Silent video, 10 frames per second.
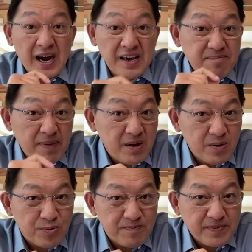
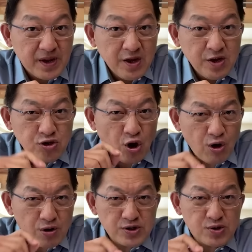Hyperloop
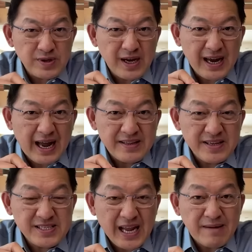ท่อสุญญากาศ
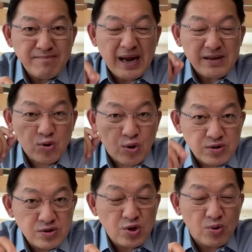ที่สามารถข
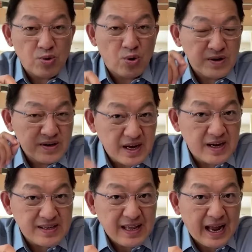นส่งคน
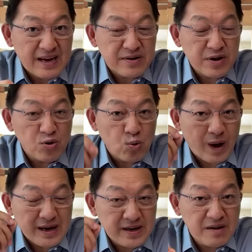เดินทางเร็ว
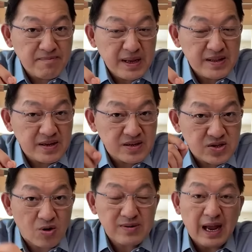กว่าเครื่องบินถึง
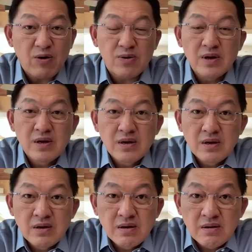2 เท่า
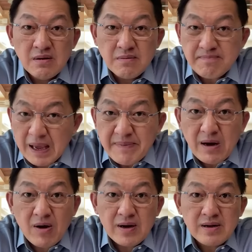ไป
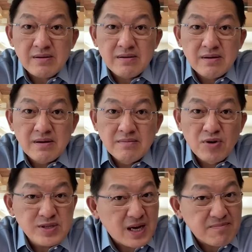ไม่รอดนะ
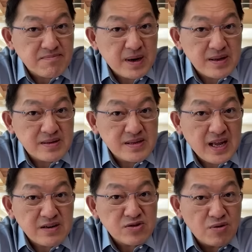บริษัทผลิต
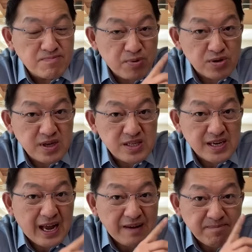ยังต้องปลดกิ
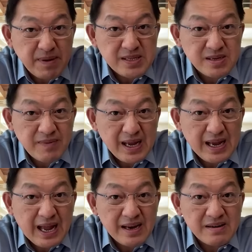จการปิดสำนัก
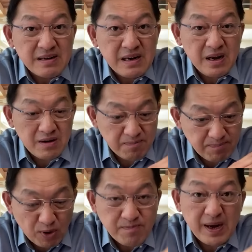งานแล้วก็
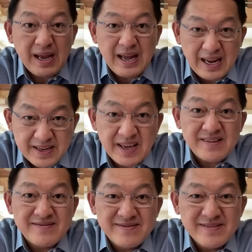ปลดพนักงานทิ้ง